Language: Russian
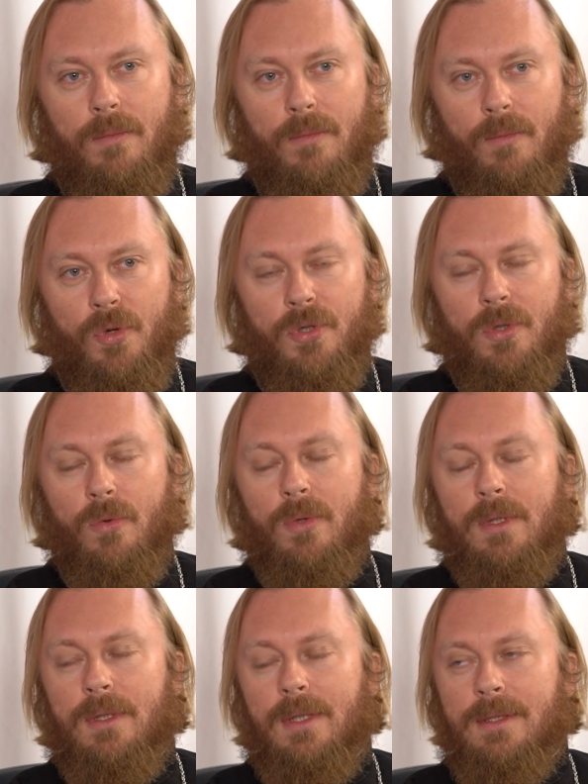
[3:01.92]
больше
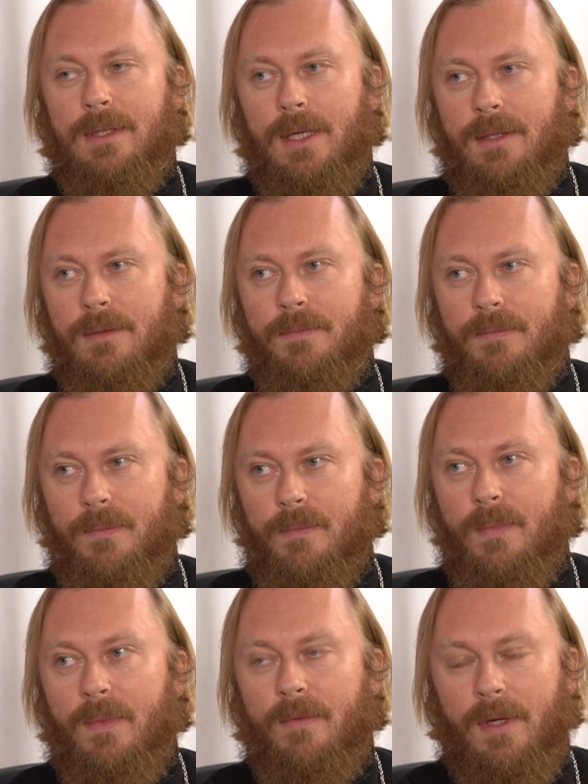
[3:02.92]
года назад.
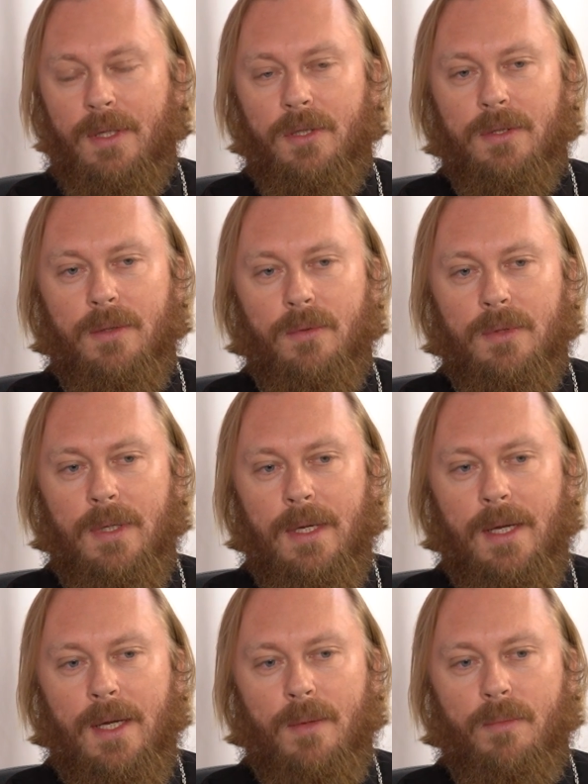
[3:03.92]
Фактически вот
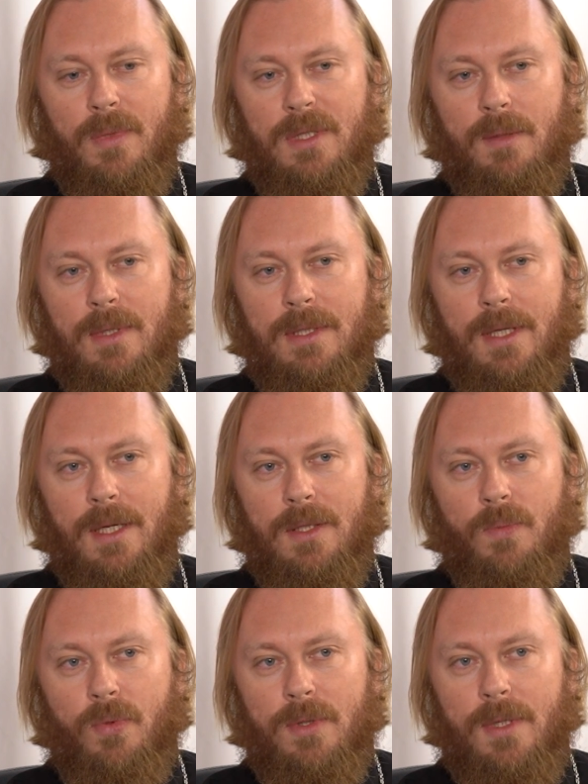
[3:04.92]
мы с ним
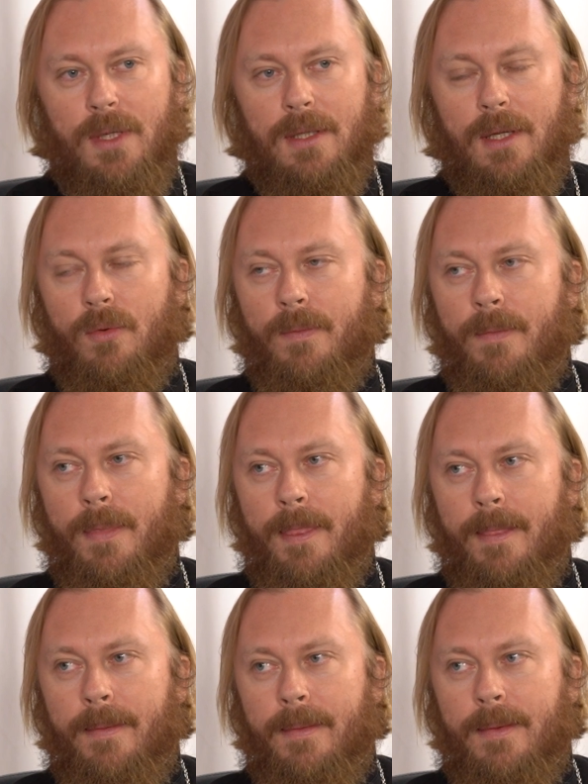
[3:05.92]
остались после одного
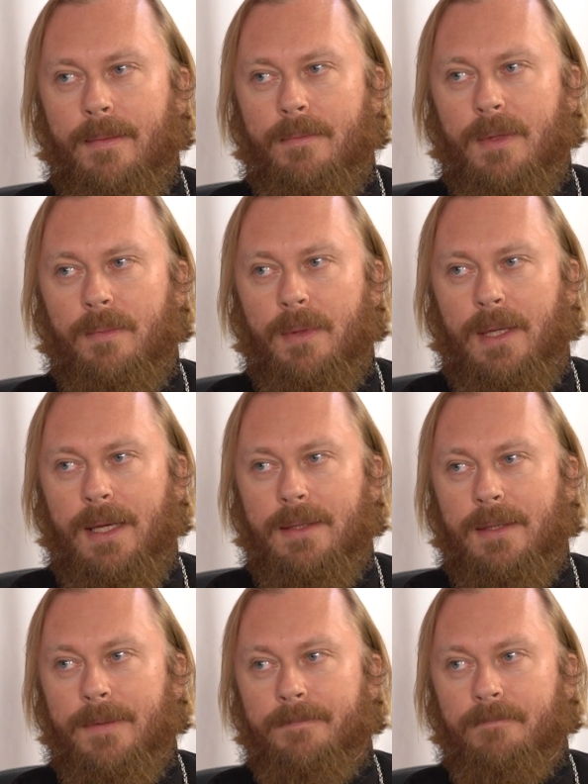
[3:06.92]

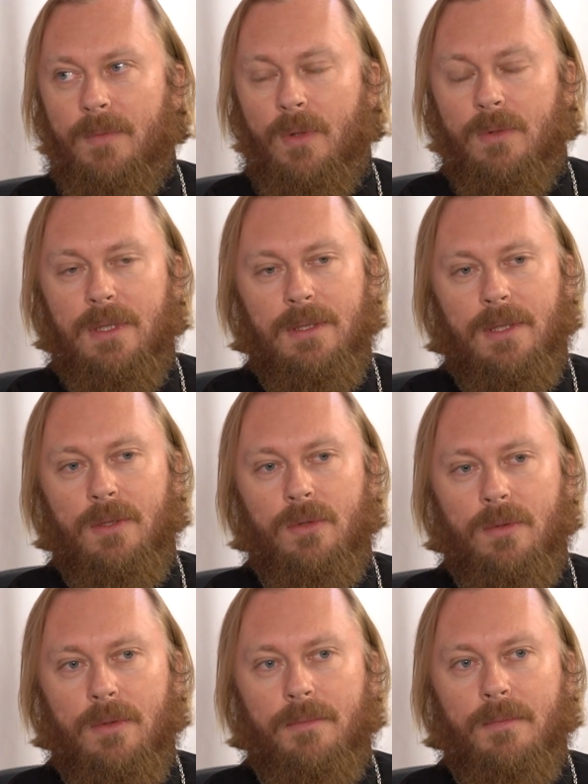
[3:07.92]
мероприятия, и он сказал,
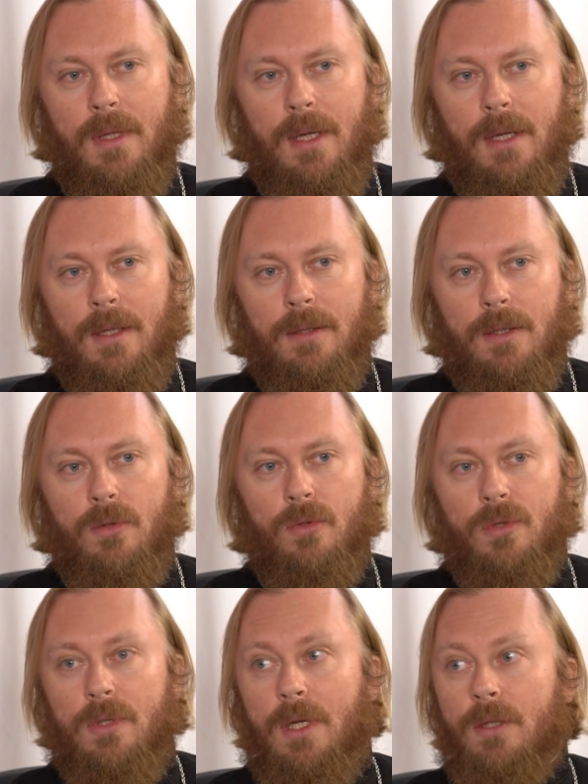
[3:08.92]
что ты
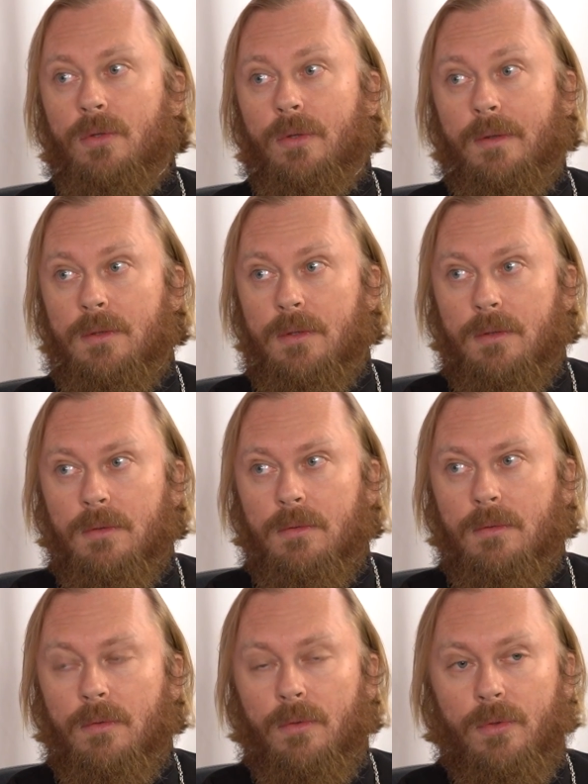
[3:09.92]
должен готовиться.
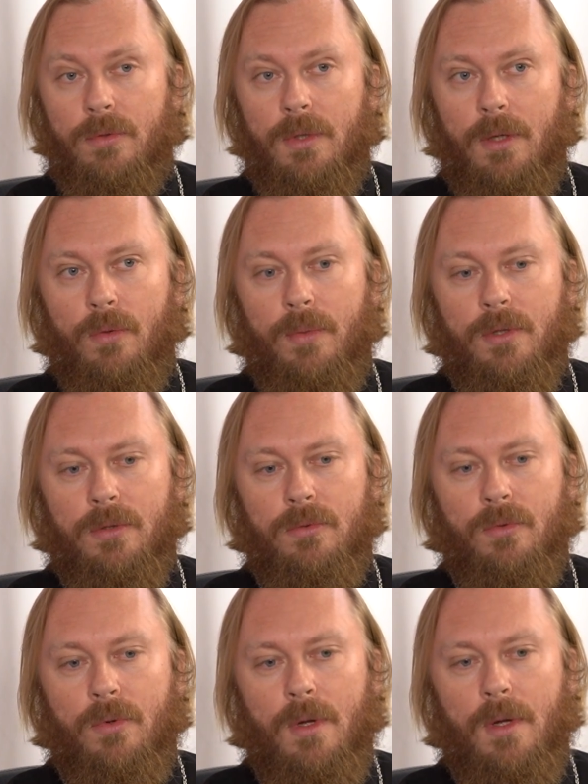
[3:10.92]
Вот. Я говорю, батюшка,
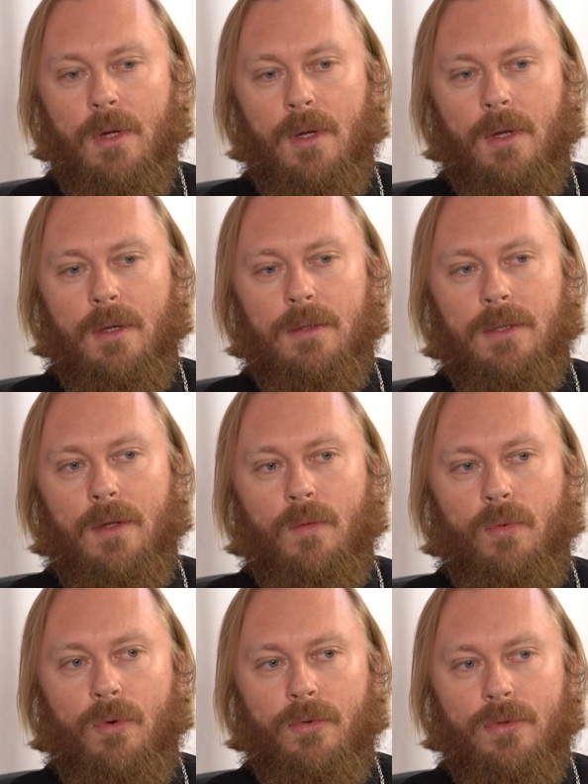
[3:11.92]
ну, слава
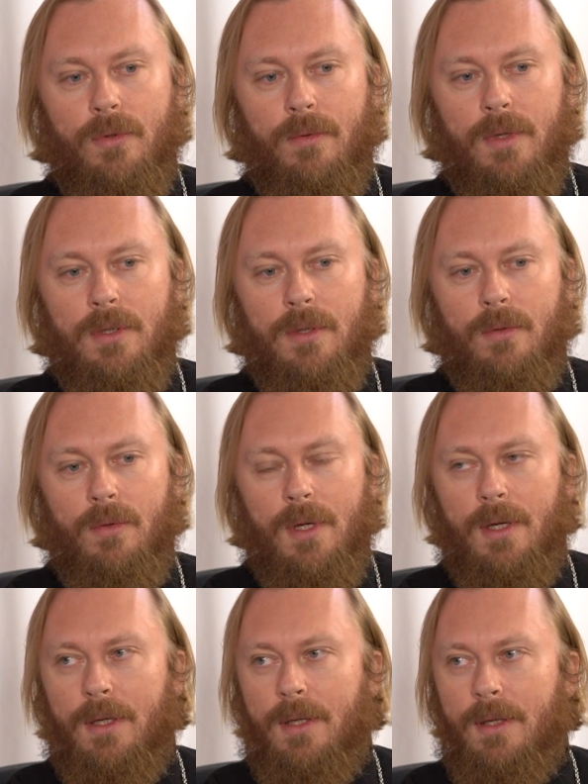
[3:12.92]
Богу, все в ваших
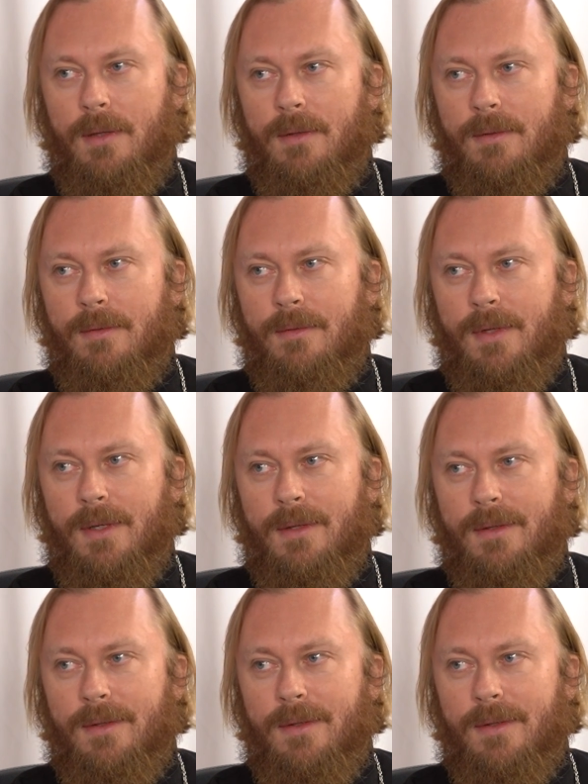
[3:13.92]
руках, и вы